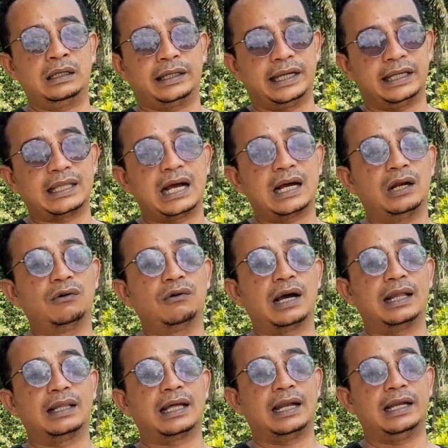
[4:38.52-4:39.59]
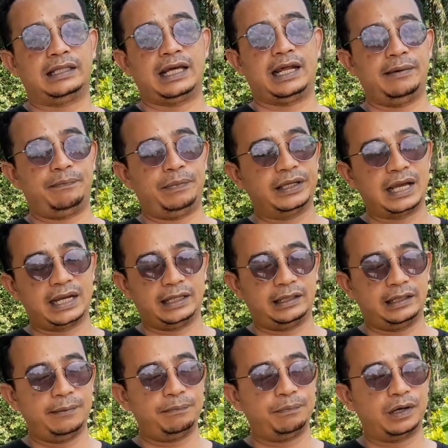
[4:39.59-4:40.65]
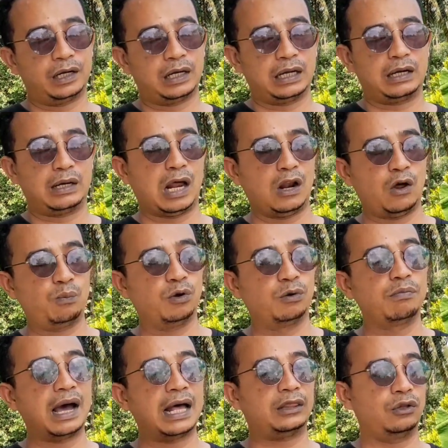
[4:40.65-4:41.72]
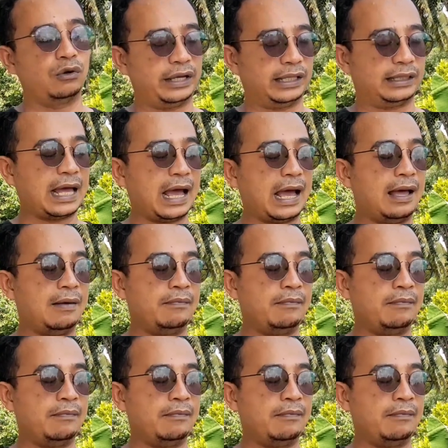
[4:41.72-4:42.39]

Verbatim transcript: kita keluhkan tadi tadi penyakit liver kalaupun batuk kita